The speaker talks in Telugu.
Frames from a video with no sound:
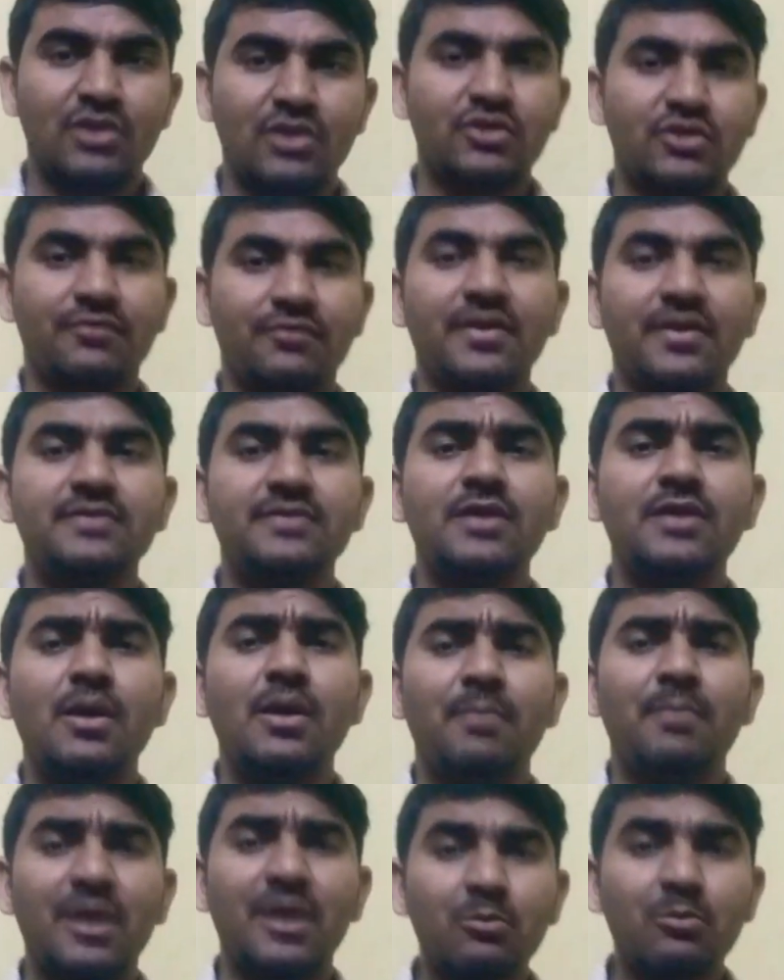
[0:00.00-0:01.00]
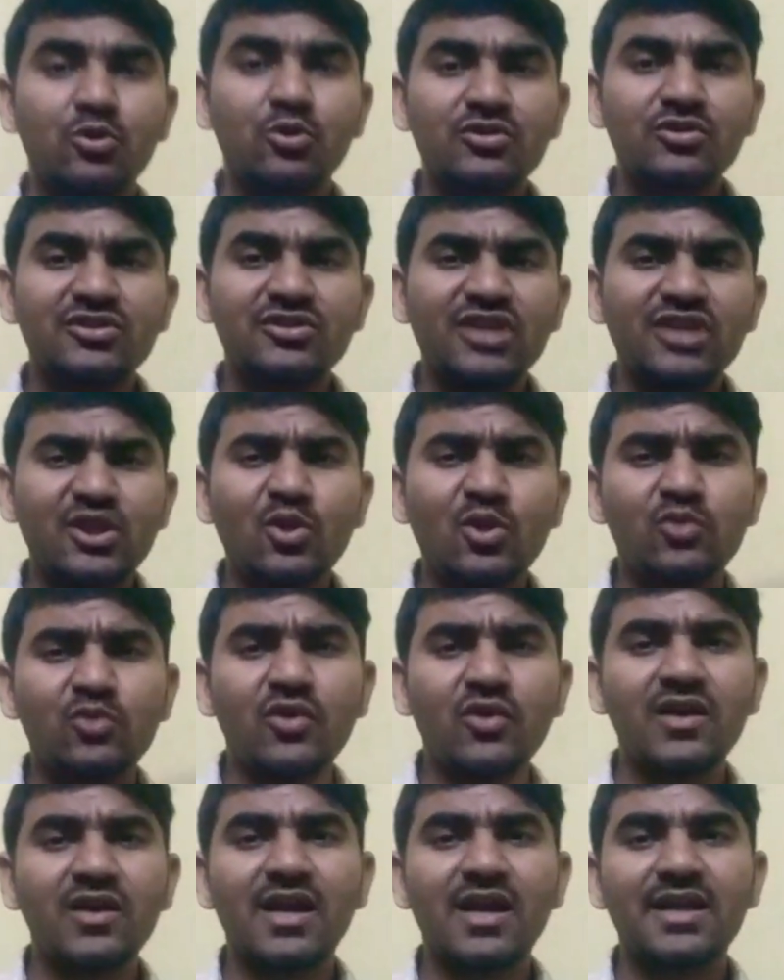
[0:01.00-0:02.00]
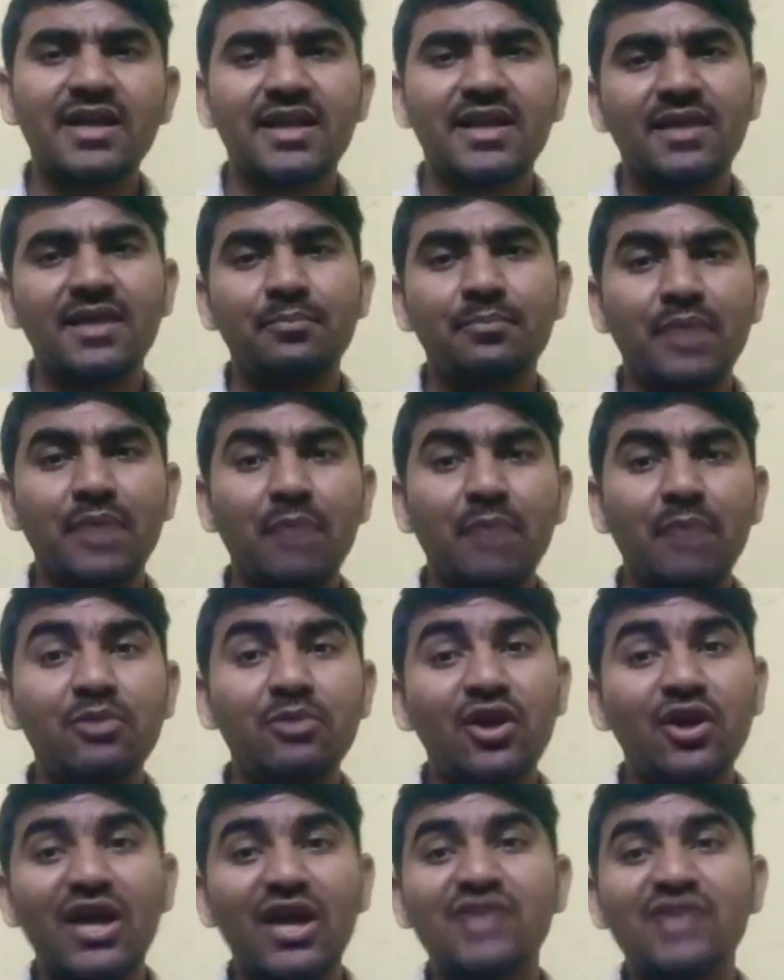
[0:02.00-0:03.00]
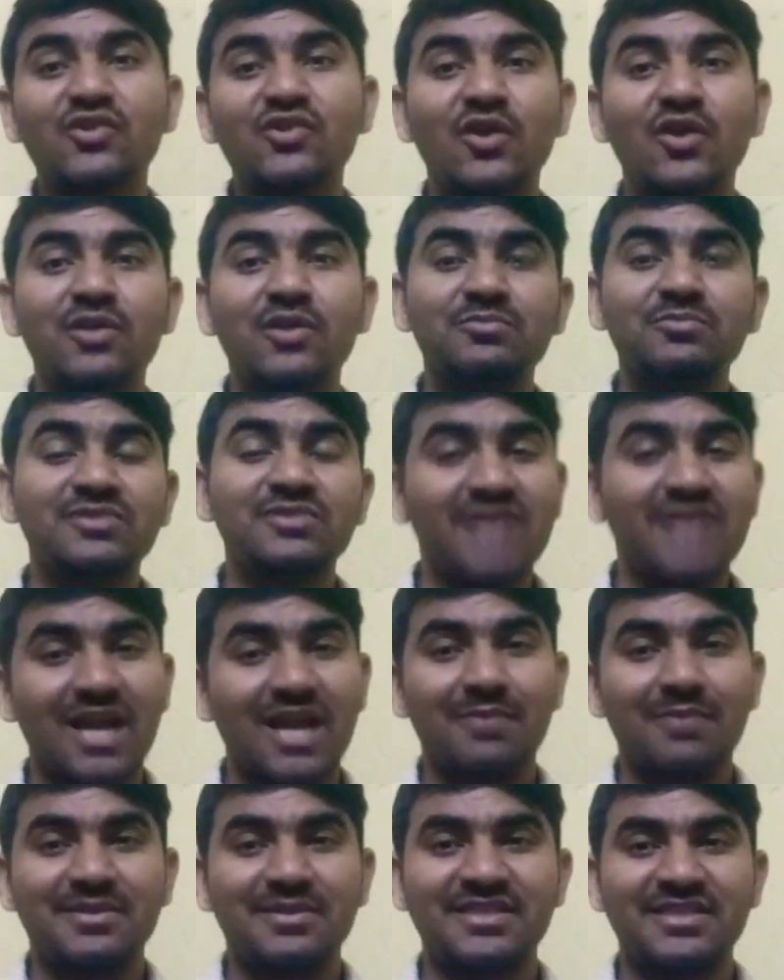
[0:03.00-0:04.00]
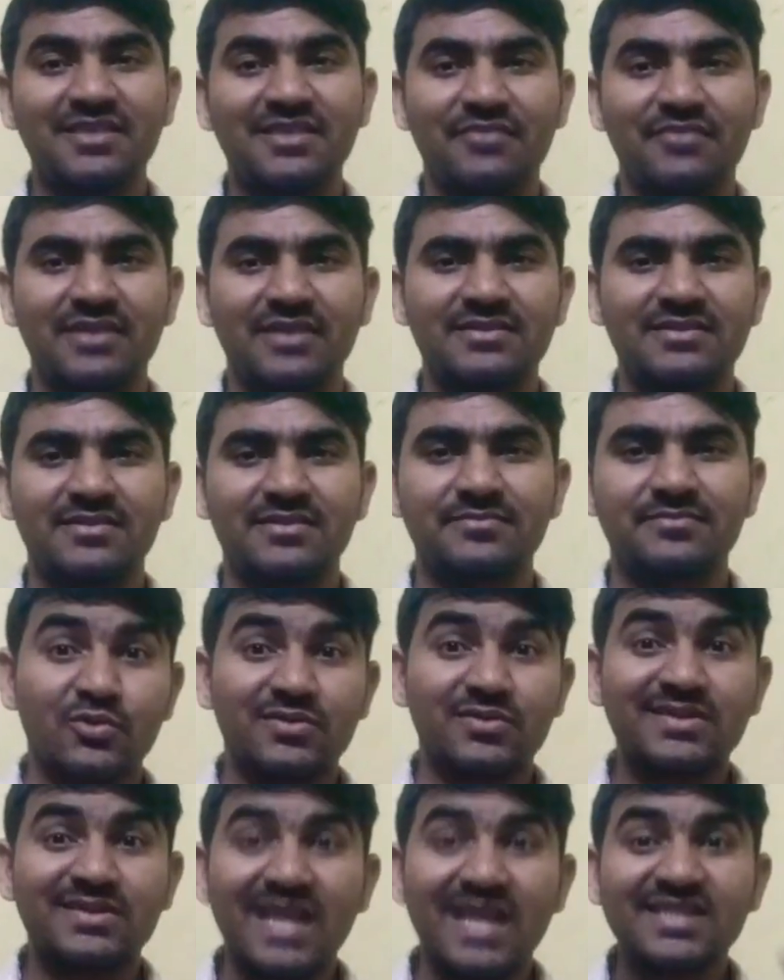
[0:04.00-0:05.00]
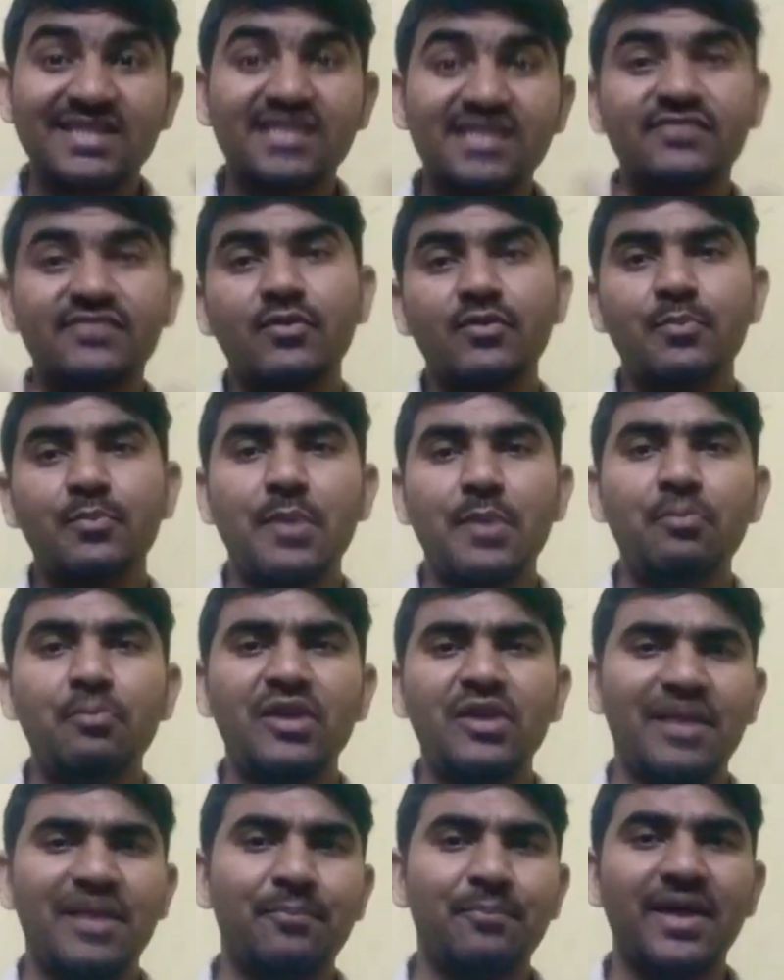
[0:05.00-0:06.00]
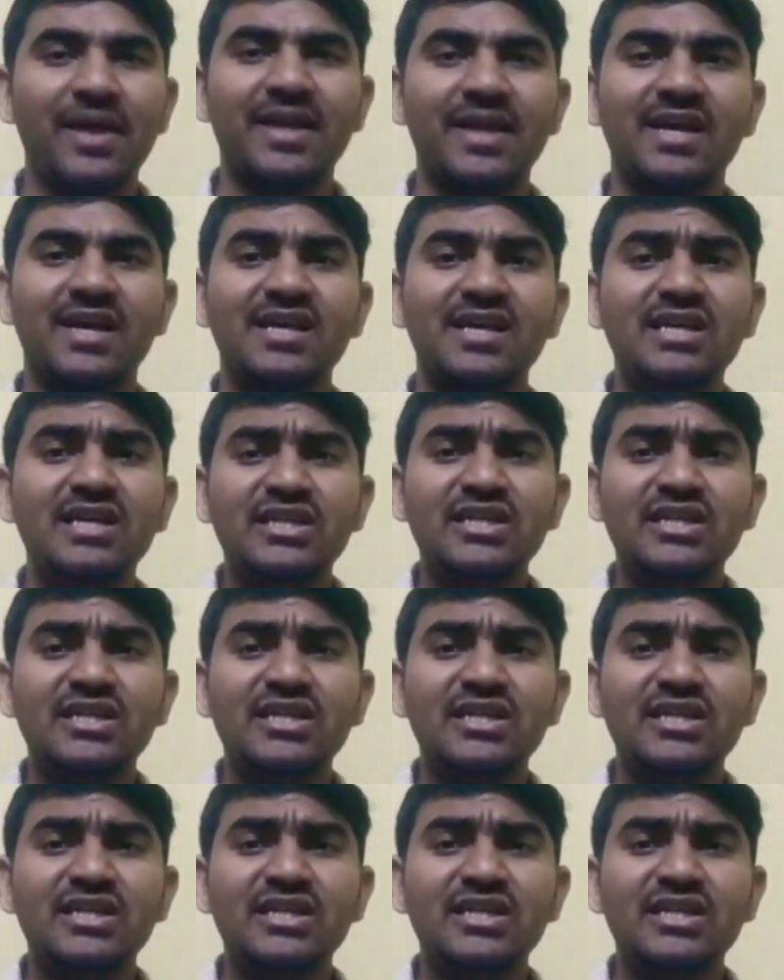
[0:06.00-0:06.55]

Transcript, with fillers: సో ఫ్రెండ్స్ మనము శత్రుత్వం కంటే ప్రేమతో గెలుచుకోవడం చాలా మంచిది ఫ్రెండ్స్ సో సక్సెస్ఫుల్ పీపుల్ ఎప్పుడైనా